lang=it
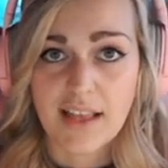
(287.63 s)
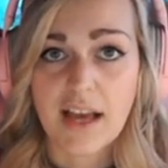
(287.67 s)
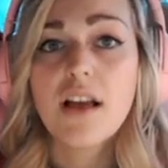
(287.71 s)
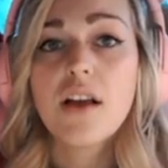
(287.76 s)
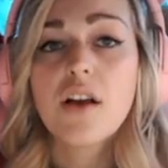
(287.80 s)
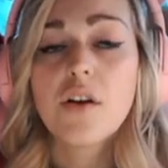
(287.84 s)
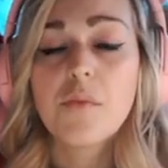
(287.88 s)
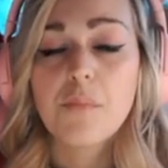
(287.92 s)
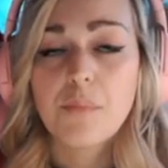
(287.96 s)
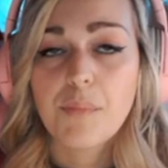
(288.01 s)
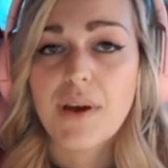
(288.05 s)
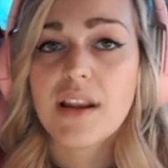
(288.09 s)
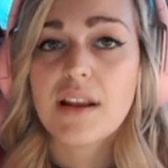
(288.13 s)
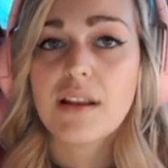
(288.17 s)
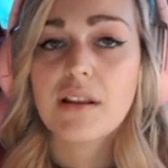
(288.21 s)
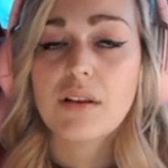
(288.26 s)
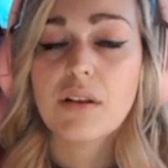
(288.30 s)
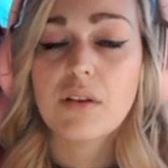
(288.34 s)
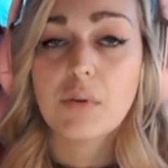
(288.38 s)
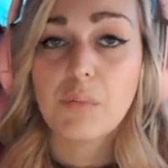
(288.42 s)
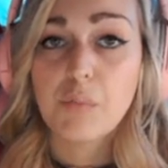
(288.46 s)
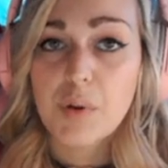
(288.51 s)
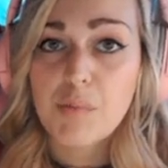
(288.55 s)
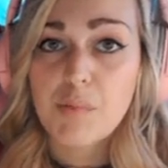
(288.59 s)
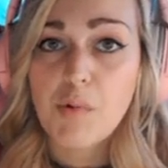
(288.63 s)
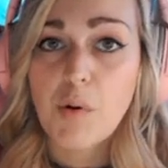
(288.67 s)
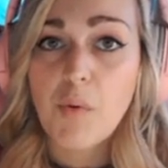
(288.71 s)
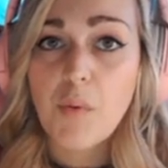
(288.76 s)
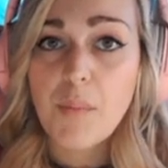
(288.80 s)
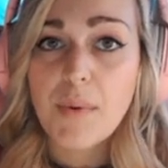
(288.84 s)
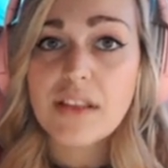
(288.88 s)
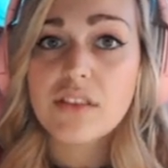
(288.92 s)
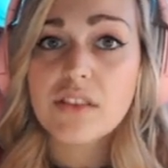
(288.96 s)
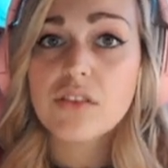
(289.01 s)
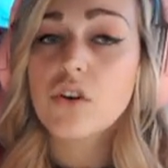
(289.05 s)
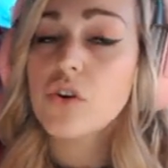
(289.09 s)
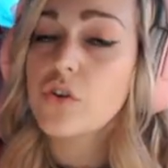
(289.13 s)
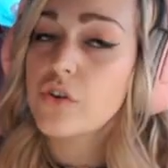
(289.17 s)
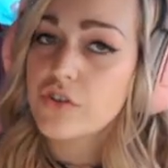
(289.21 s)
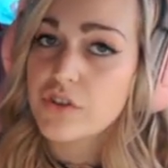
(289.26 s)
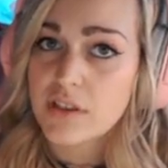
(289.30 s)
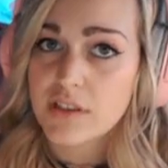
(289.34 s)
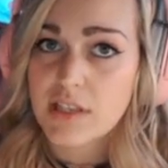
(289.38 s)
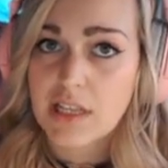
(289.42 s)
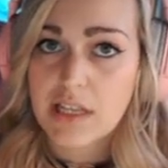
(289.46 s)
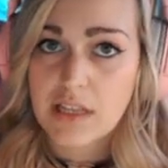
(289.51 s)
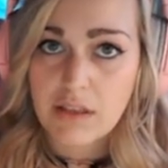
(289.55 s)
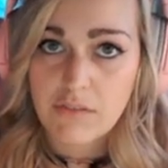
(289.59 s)
Per il primo momento
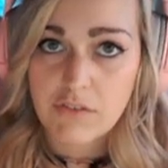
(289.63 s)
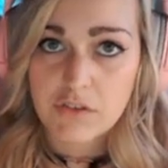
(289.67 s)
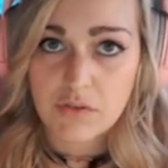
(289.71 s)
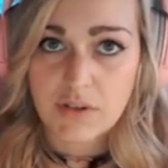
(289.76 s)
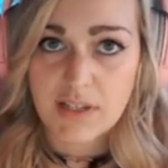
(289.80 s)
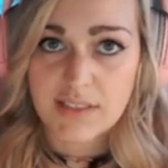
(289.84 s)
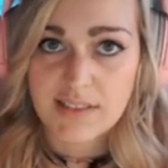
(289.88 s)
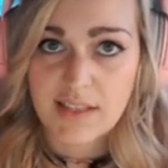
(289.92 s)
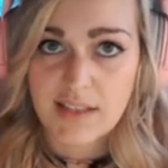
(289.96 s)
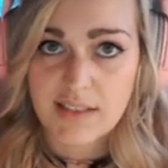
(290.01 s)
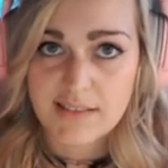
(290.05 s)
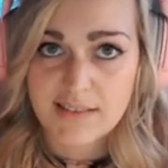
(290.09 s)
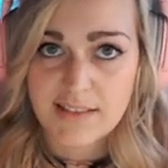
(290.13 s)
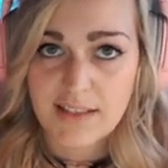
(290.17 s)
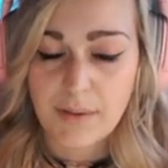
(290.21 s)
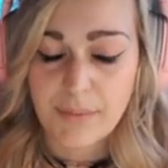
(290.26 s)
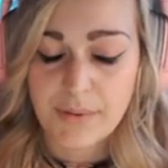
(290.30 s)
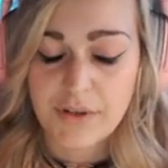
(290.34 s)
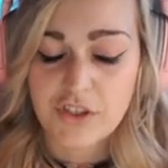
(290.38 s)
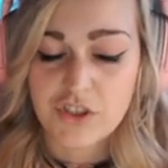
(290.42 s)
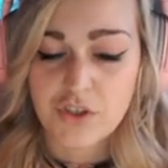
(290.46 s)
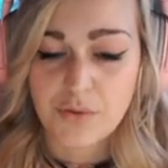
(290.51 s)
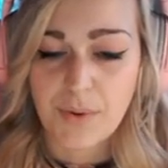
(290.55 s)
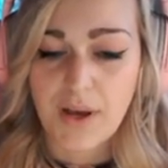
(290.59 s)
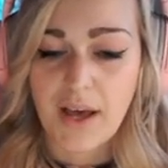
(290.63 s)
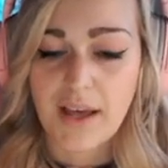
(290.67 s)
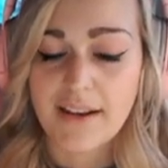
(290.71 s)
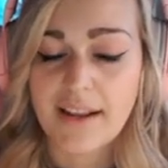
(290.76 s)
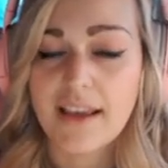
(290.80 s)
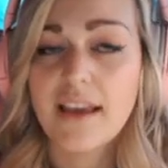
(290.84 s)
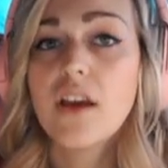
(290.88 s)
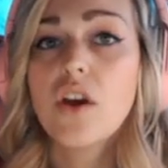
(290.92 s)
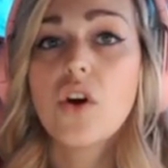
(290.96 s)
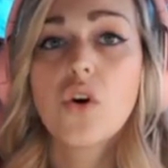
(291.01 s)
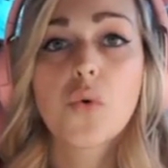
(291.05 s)
concentratevi concentratevi sulla statistica principale.